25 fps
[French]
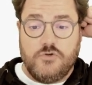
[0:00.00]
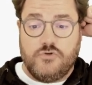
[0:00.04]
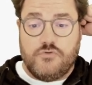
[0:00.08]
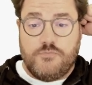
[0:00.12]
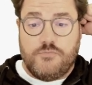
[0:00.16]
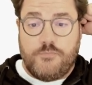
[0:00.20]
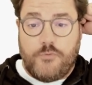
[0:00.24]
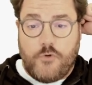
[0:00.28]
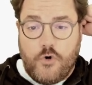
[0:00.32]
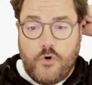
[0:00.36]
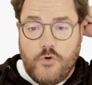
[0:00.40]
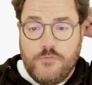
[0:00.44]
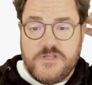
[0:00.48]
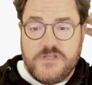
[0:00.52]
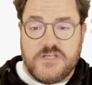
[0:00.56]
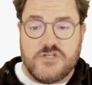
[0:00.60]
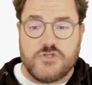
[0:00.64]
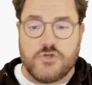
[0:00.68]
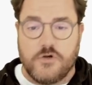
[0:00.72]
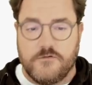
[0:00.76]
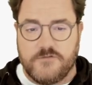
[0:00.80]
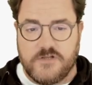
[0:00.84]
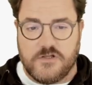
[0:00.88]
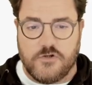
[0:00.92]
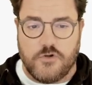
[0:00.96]
du 1er
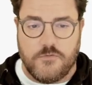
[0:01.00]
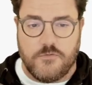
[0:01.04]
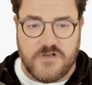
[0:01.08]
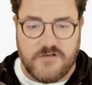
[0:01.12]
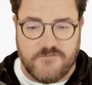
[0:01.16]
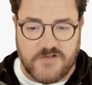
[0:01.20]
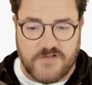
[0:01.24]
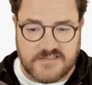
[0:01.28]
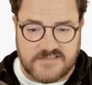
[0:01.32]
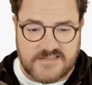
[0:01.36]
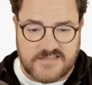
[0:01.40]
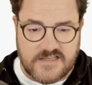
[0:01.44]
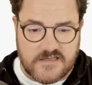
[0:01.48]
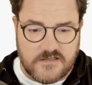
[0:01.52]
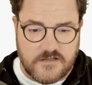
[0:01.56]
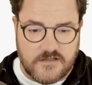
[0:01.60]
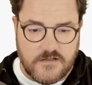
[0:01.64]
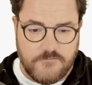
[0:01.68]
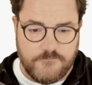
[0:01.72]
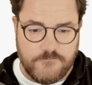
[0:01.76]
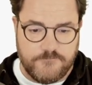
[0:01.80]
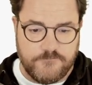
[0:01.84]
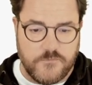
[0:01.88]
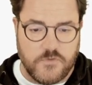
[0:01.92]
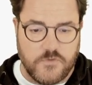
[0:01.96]
janvier
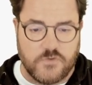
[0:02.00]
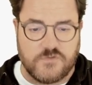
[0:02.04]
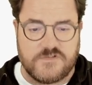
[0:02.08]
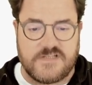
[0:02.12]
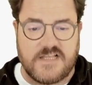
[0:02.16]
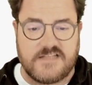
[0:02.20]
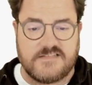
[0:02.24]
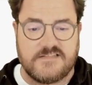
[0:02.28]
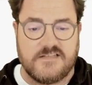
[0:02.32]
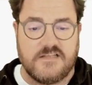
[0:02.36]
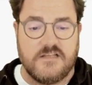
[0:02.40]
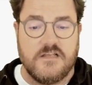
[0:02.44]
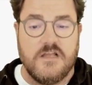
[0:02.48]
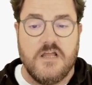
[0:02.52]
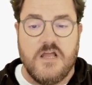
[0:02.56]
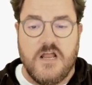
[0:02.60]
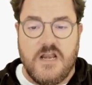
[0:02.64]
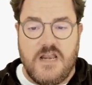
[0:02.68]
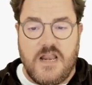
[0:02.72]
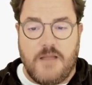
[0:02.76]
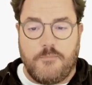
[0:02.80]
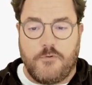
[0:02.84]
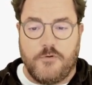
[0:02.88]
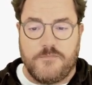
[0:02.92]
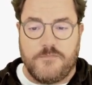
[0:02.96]
2025. Donc ça, c'est
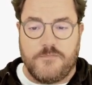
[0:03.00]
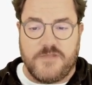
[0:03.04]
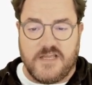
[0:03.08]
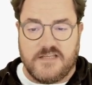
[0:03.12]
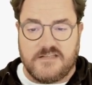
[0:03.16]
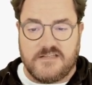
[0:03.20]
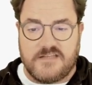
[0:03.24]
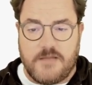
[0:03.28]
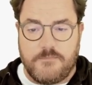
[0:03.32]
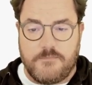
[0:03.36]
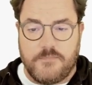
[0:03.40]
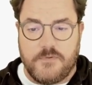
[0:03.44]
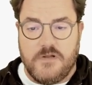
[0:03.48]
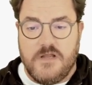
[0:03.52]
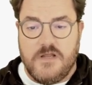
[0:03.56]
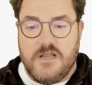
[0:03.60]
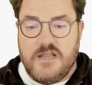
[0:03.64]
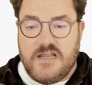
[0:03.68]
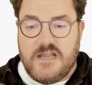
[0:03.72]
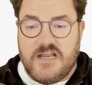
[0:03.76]
la première étape.